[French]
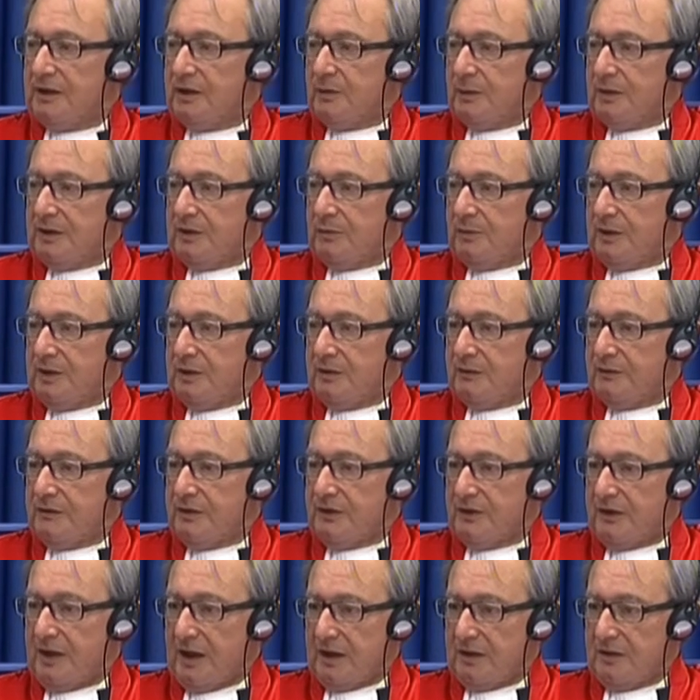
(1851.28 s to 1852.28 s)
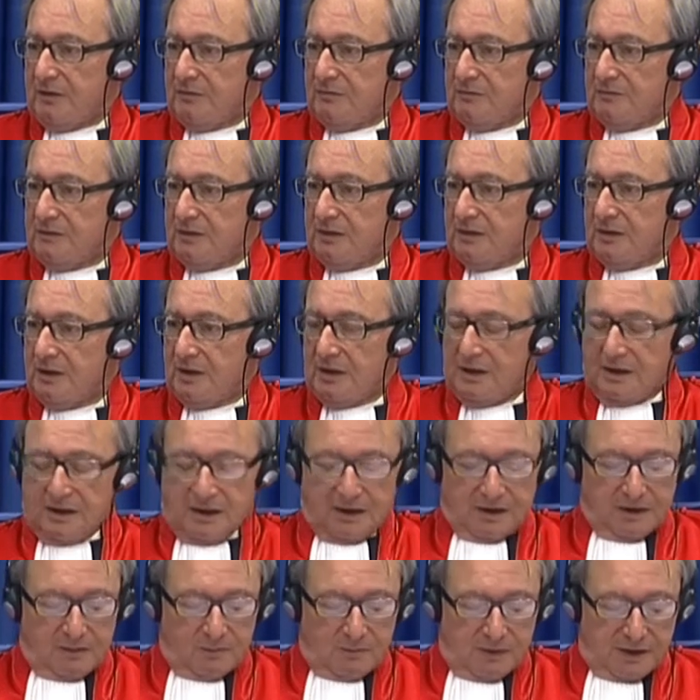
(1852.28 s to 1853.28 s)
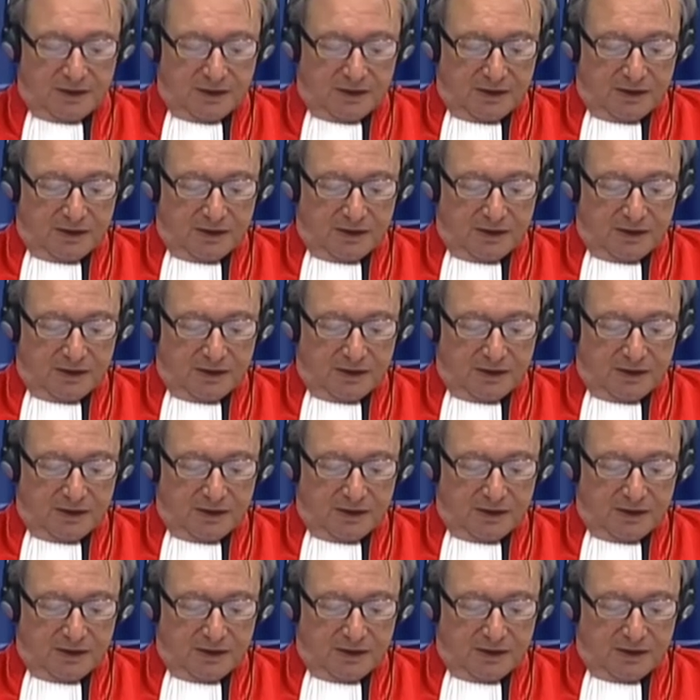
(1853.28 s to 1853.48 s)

Donc je vous ai demandé après